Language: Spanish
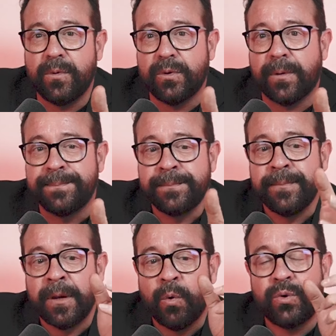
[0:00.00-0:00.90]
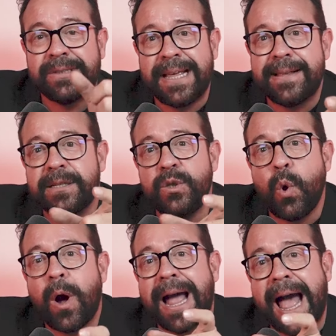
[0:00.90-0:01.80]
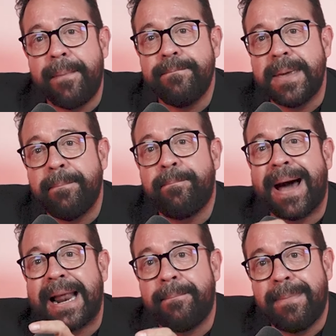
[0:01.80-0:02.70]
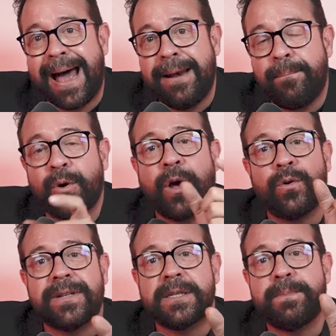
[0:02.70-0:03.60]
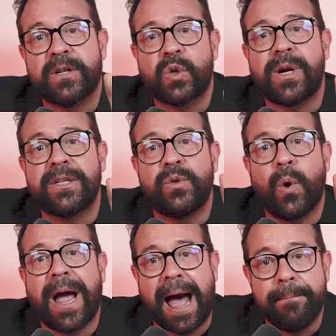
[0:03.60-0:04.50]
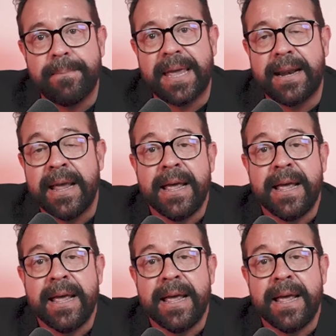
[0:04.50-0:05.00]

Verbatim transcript: mundo. Ustedes no cambien para mal porque otras personas no cambien.